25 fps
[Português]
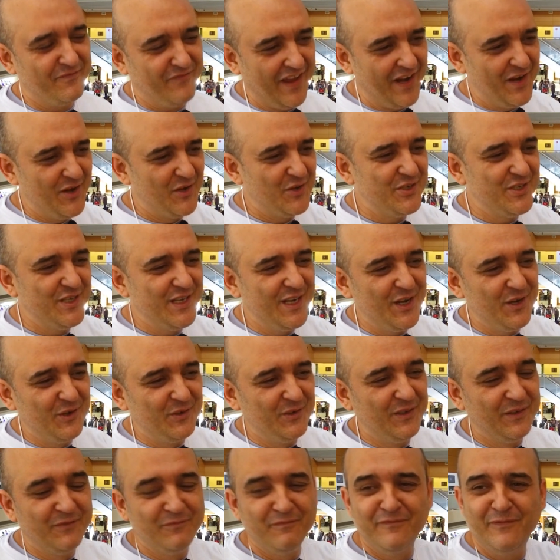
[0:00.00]
Valeu, Gilão.
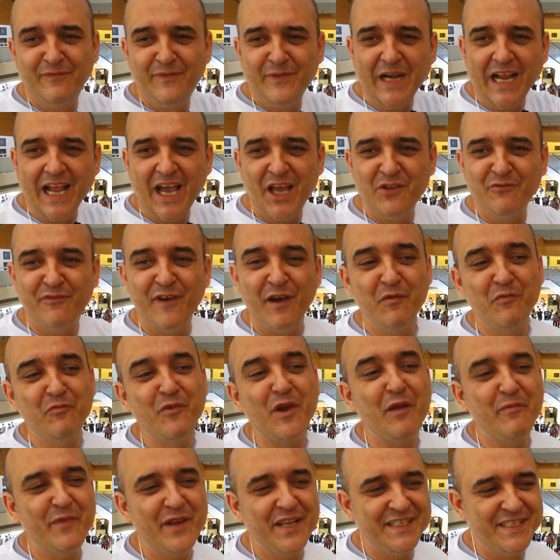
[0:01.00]
Obrigado, Fábio, por
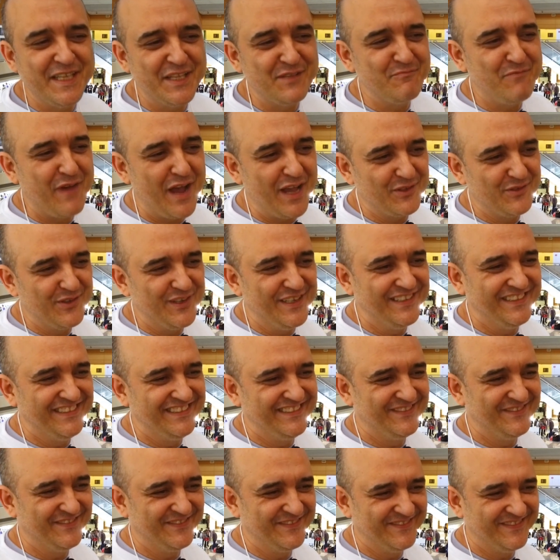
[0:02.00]
abrir esse espaço aí.
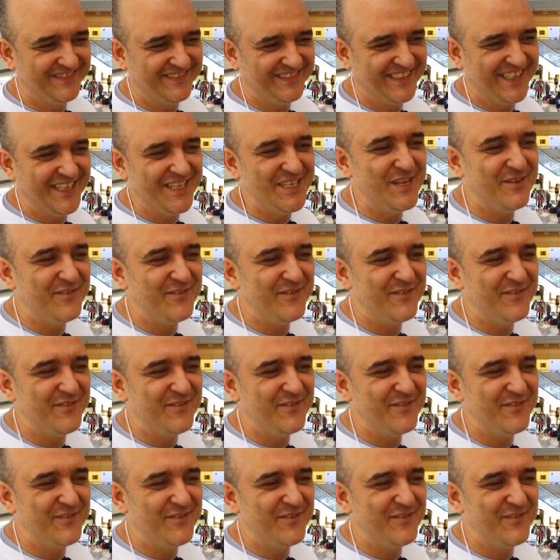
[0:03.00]
Valeu. Um grande